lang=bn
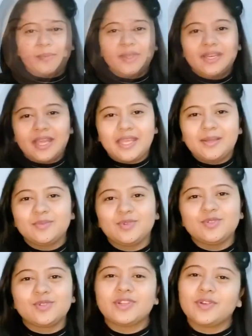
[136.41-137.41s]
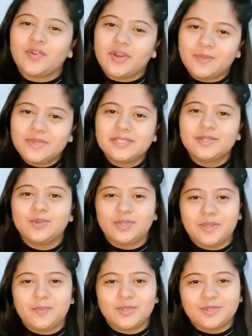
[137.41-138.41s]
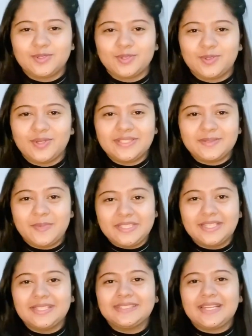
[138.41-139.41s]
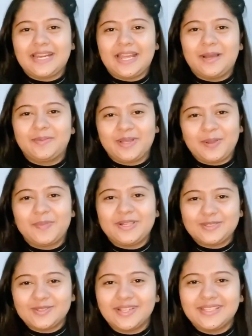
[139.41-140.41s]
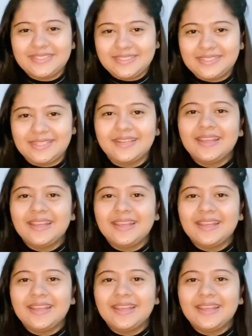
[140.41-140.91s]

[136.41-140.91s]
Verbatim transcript: আমি নাইম দুজনে অনেক বেশি ঘুরতে পছন্দ করি স্পেশালি যারা আমাকে পার্সোনালি চিনেন